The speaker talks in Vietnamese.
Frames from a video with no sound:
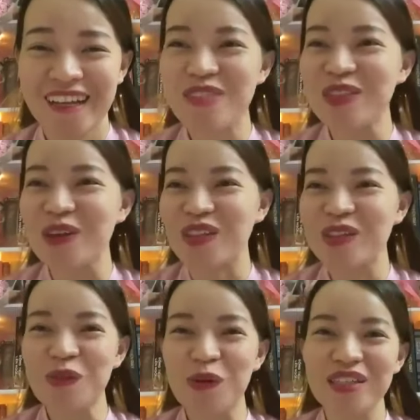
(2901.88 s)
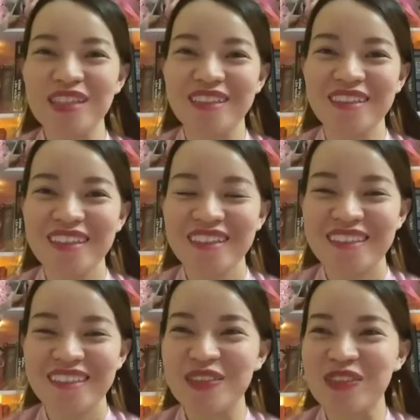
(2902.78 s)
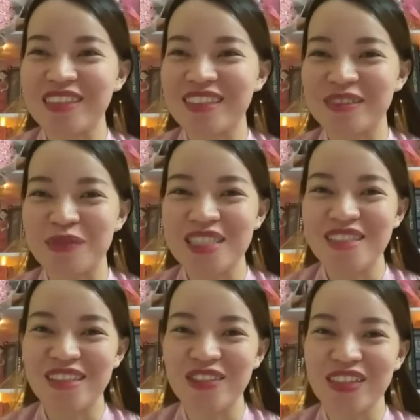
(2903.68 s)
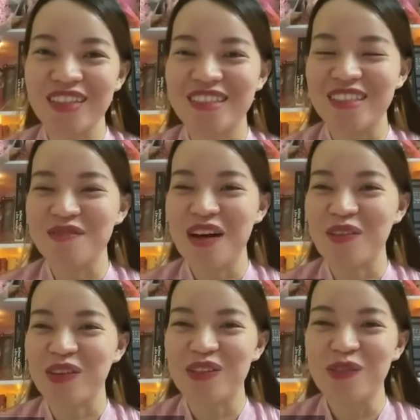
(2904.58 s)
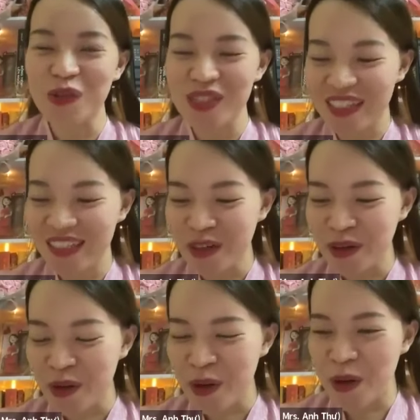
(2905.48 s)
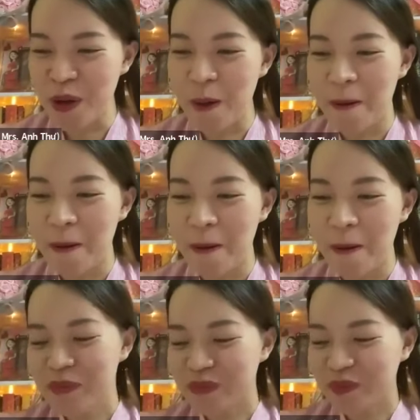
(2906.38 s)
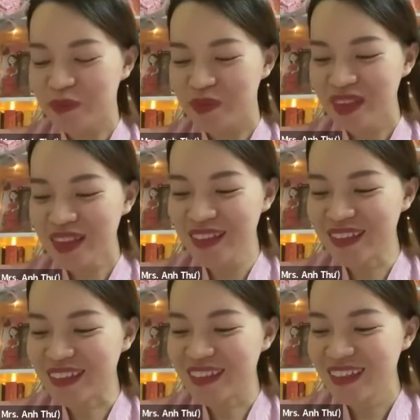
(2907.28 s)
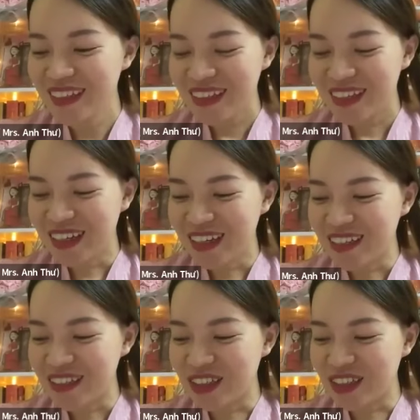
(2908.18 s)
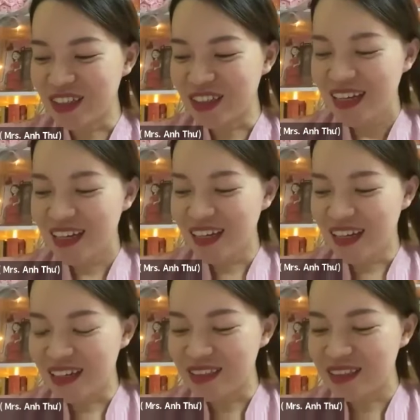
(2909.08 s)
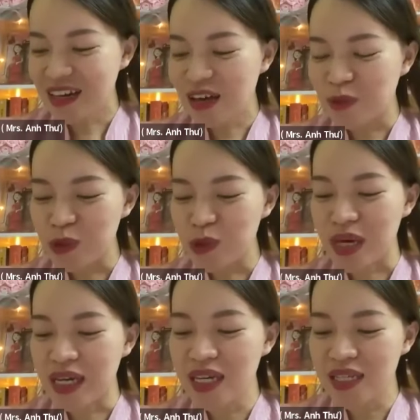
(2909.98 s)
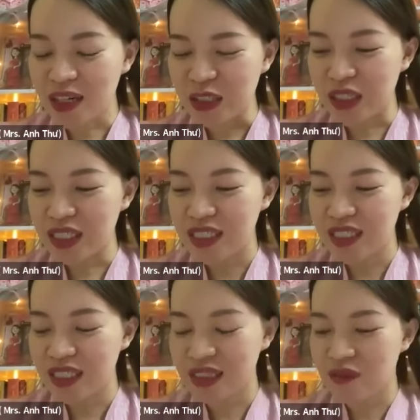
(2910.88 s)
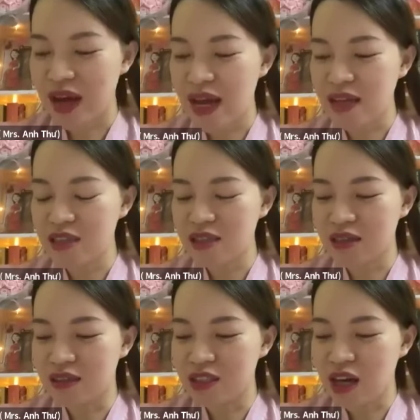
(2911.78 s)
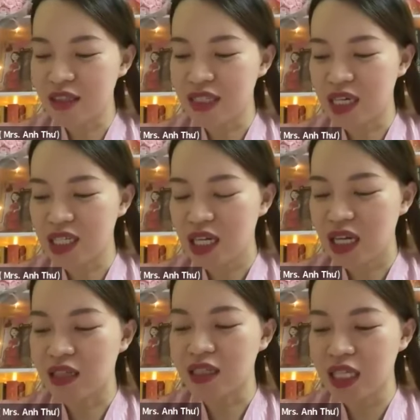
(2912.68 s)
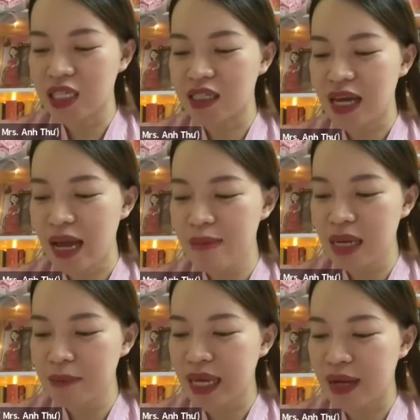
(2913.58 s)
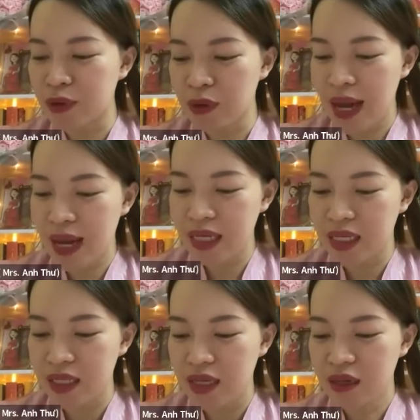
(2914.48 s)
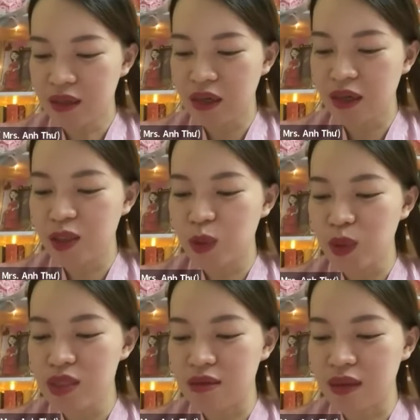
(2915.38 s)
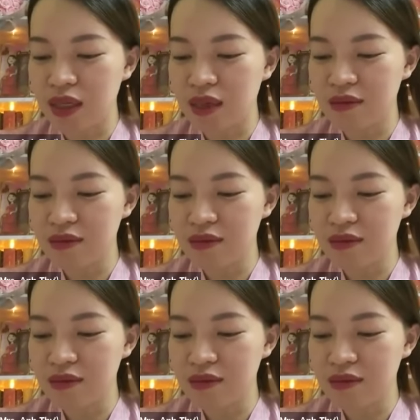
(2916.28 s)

chị toàn thấy vui rồi à. chị, chị miss uh, nhân chị chia vạn toàn thấy vui ha ừ. Ừ. rồi uh, tức là vũ trụ đã ghi nhận rồi và ừ, cho gì ạ à, tiền 25.000 đô la này nhờ chuỗi sự kiện